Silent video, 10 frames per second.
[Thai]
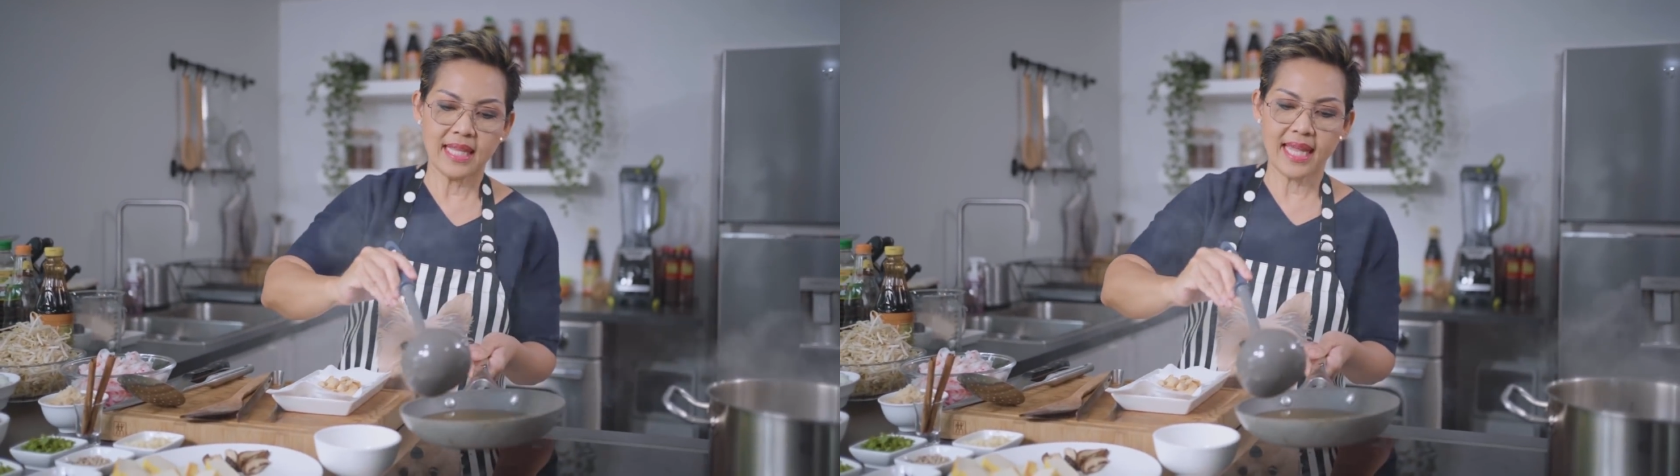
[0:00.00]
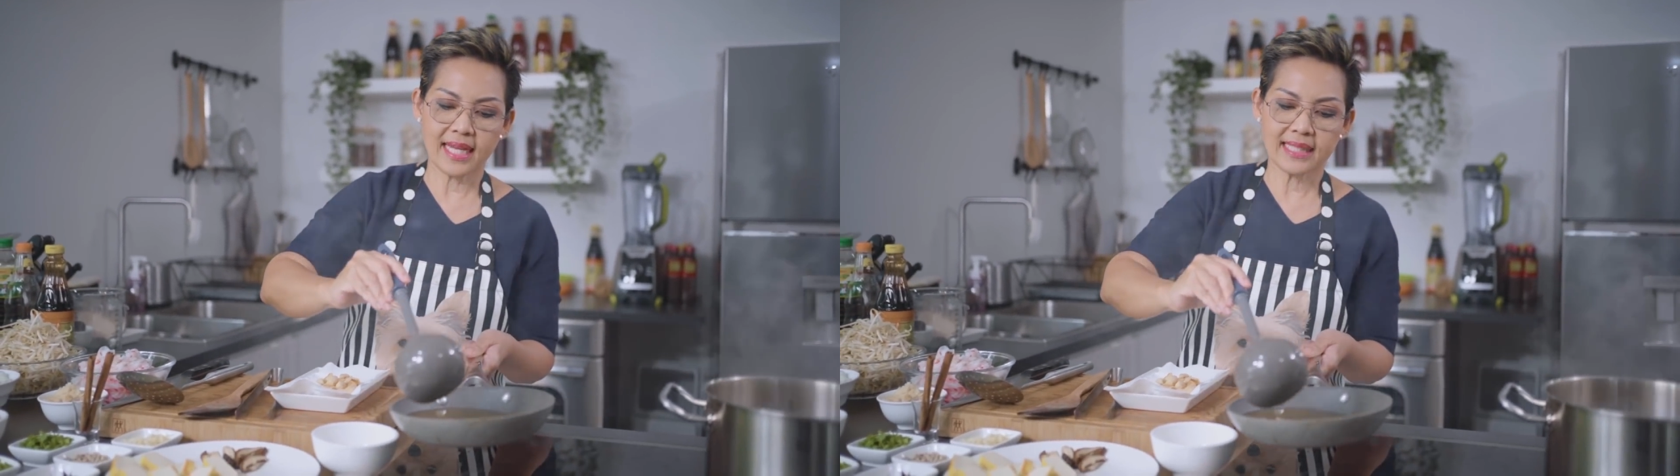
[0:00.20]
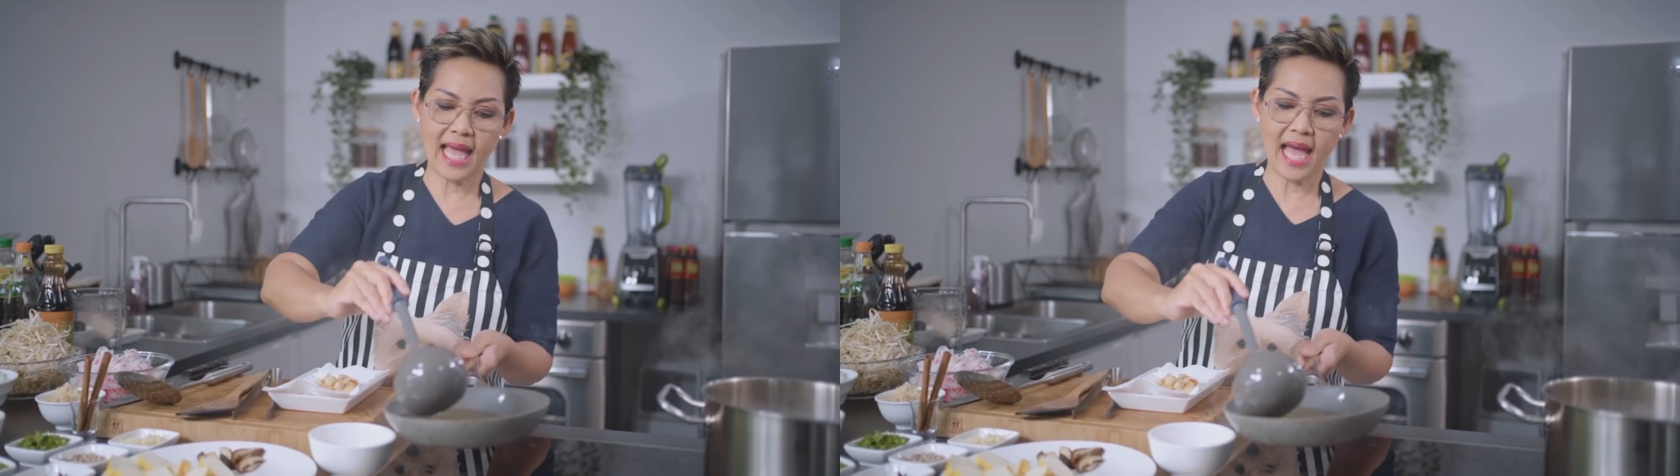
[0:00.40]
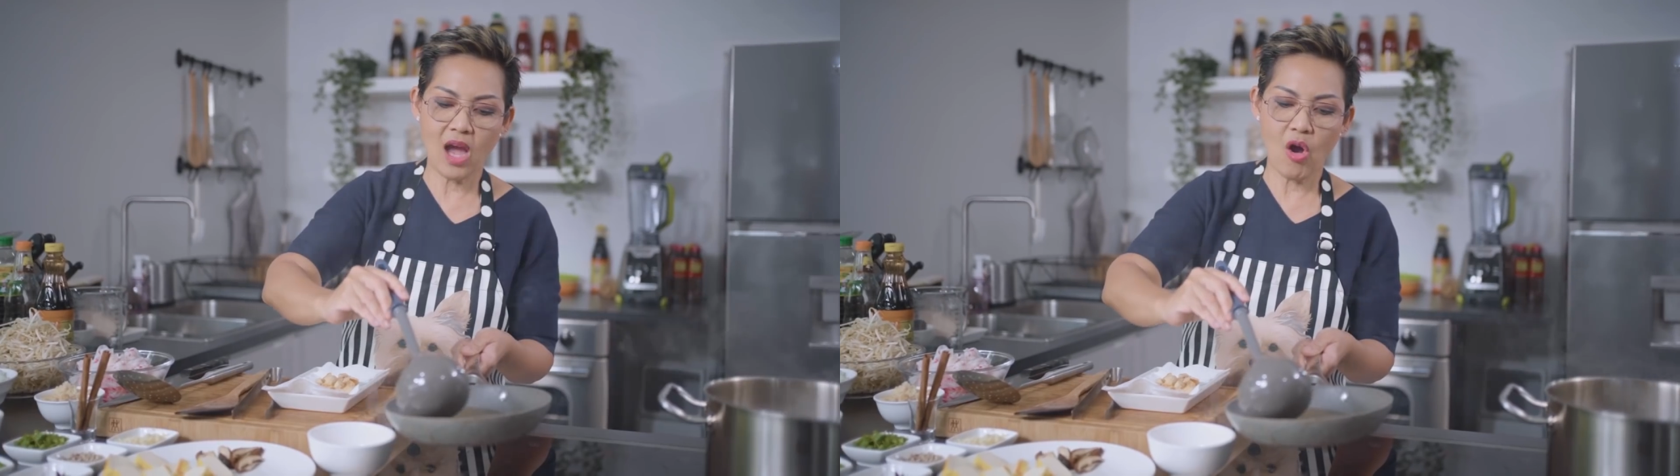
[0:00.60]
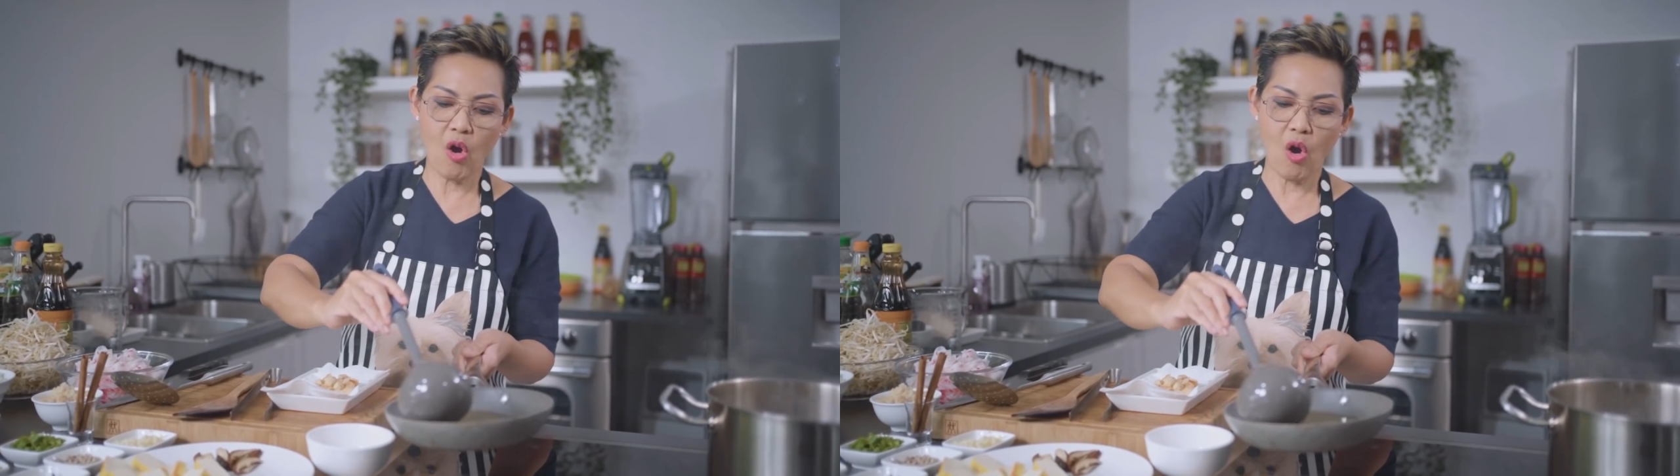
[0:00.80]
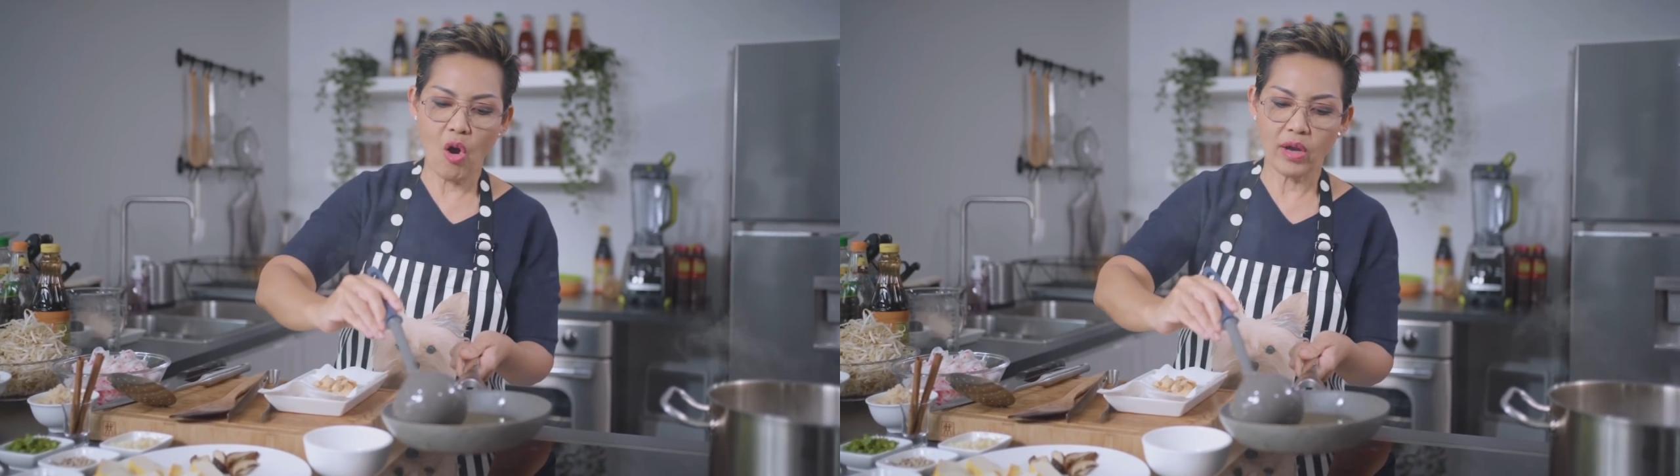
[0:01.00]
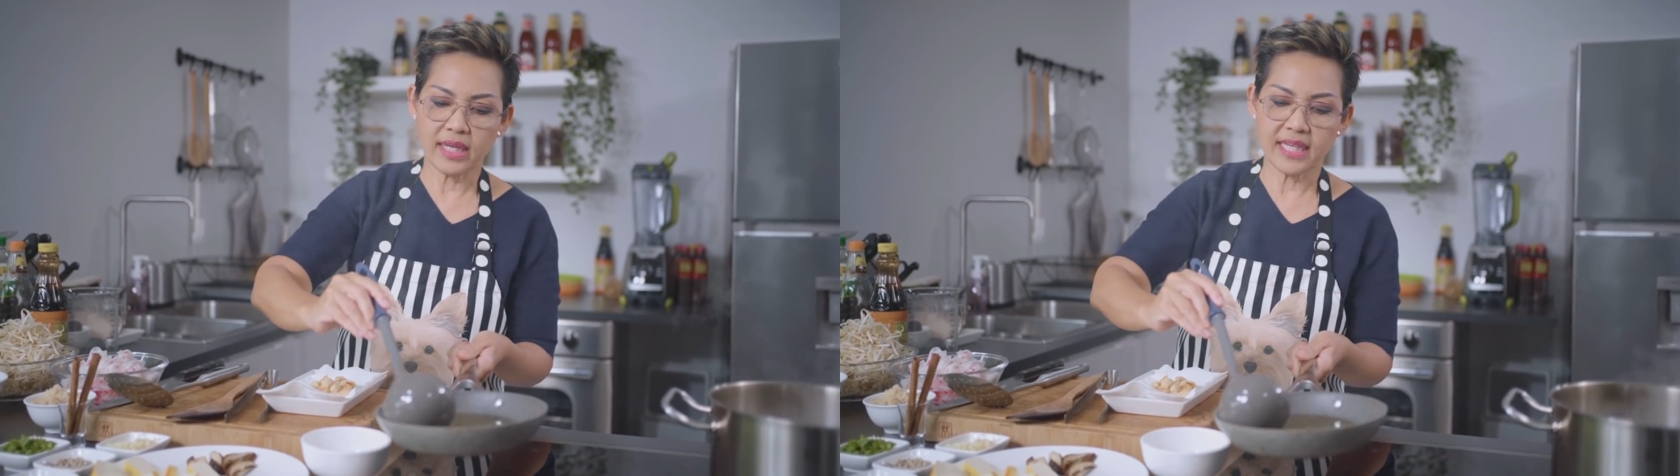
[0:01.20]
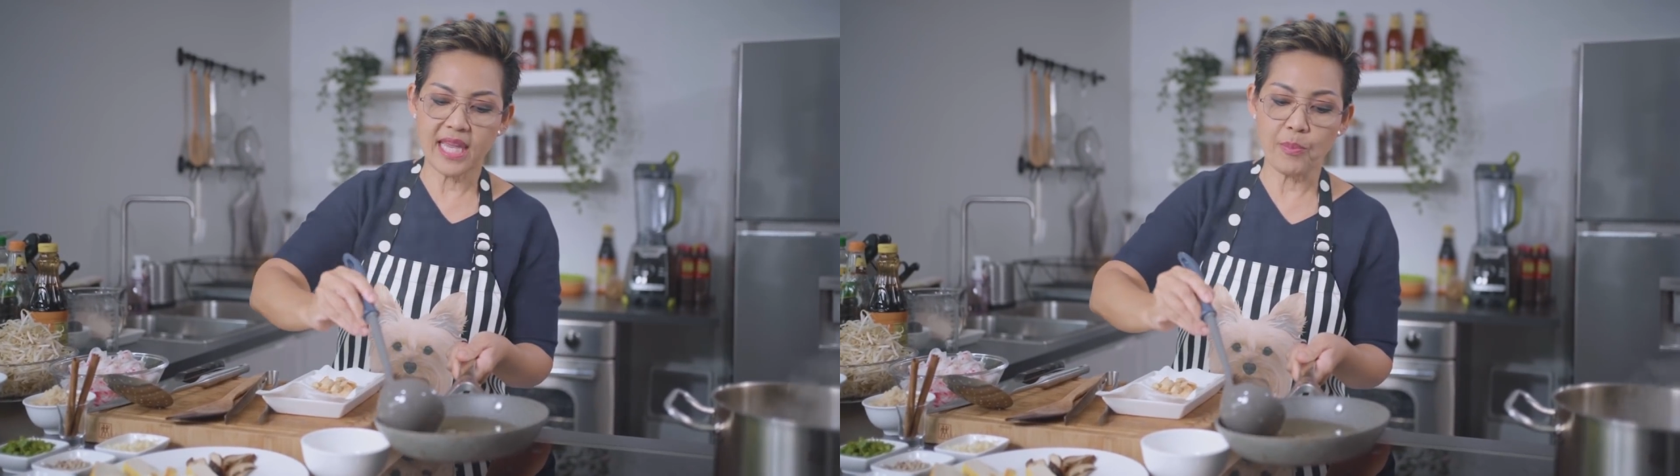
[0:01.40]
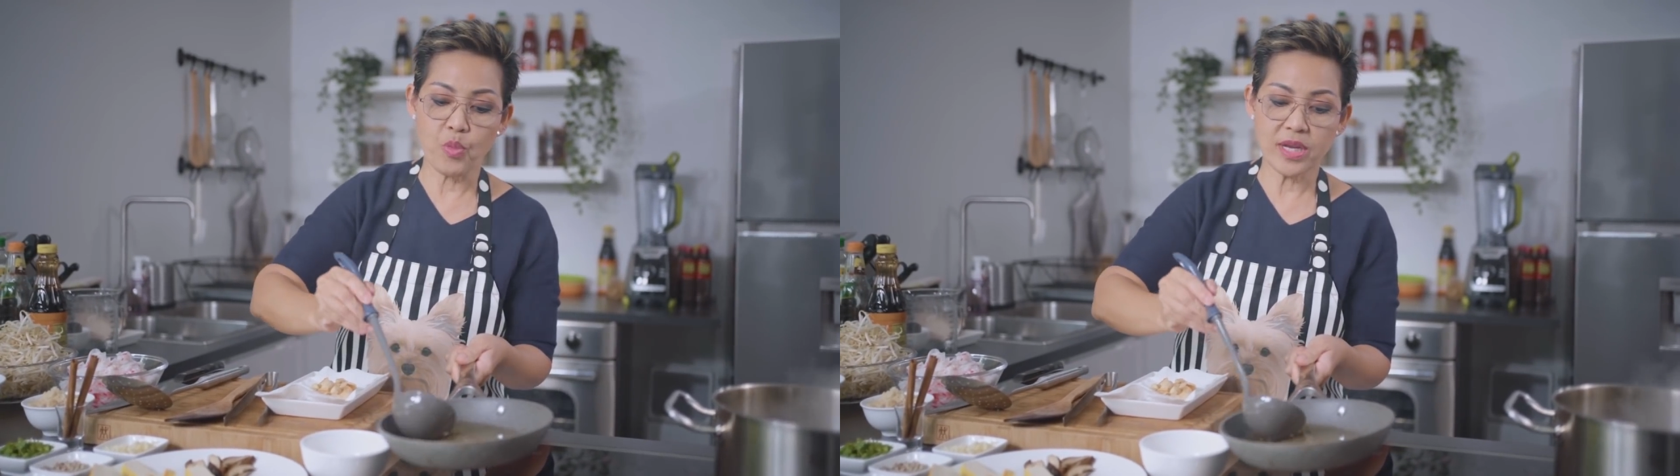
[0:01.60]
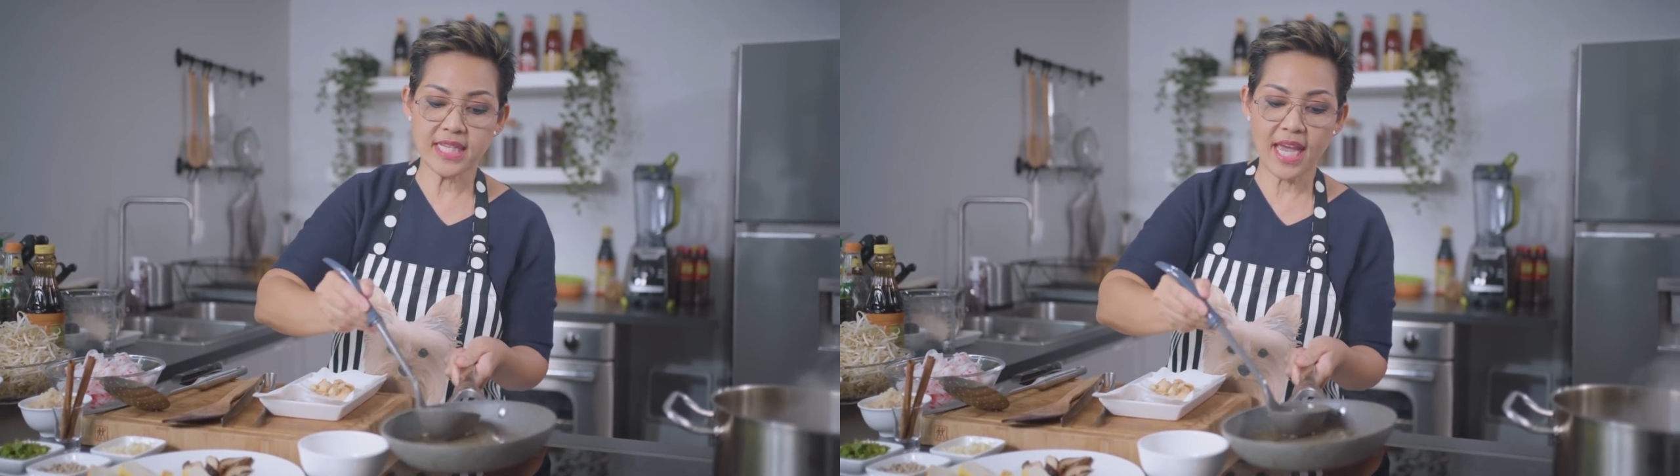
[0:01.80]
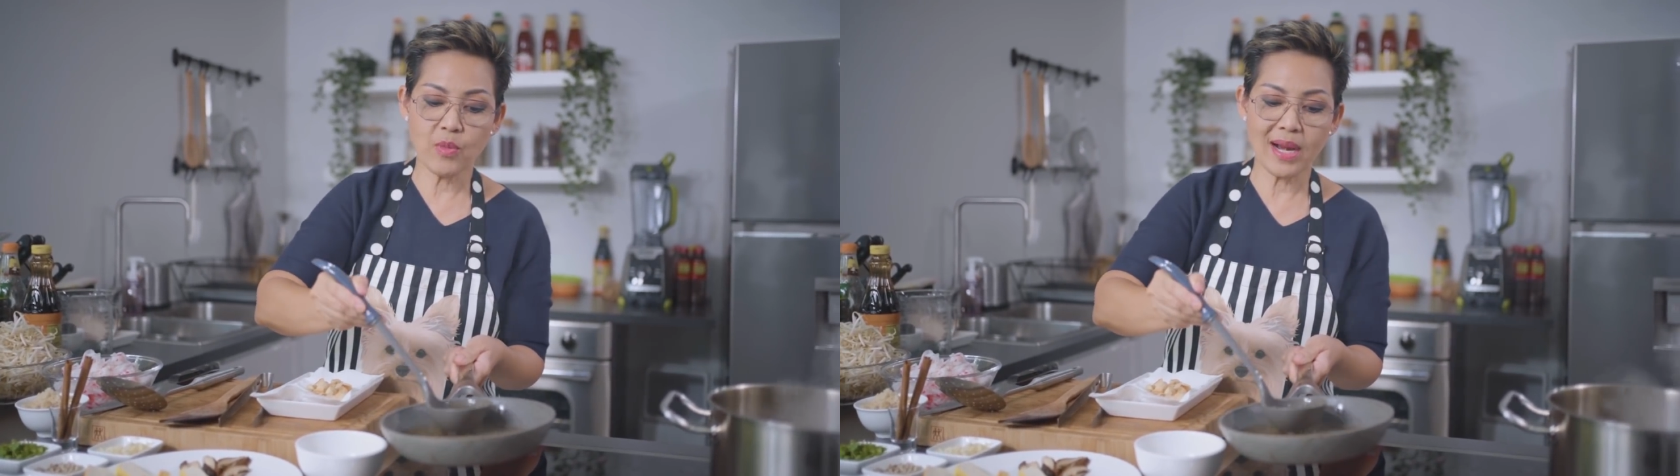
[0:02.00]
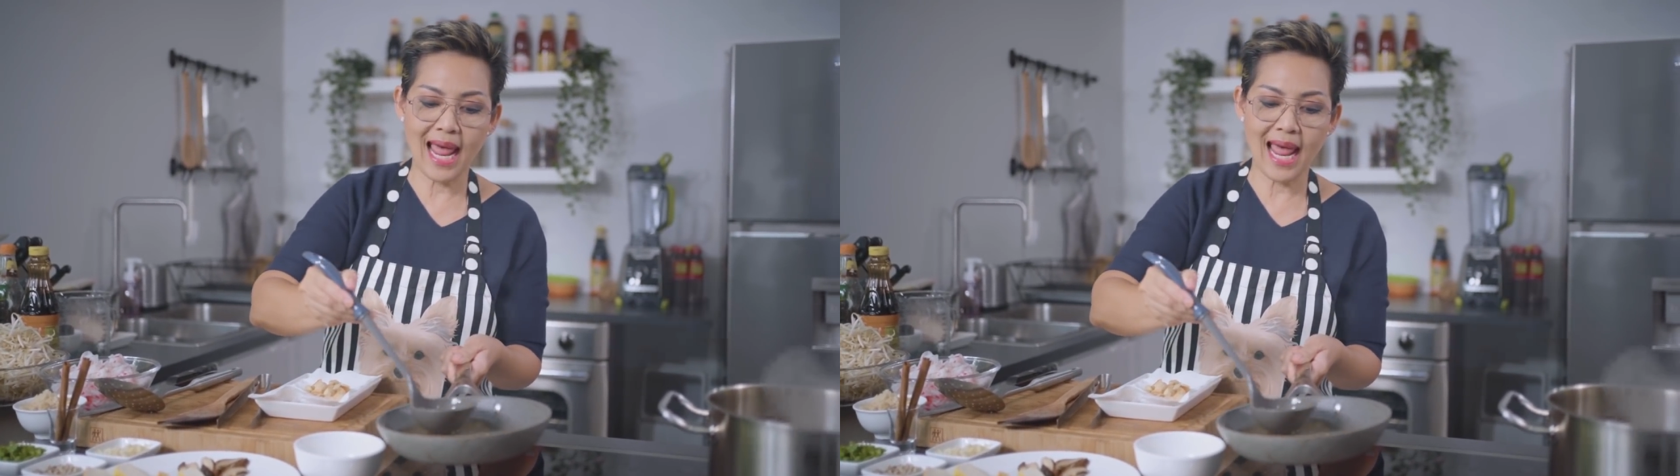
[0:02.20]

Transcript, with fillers: ในกระทะออกเก็บไว้ใช้วัน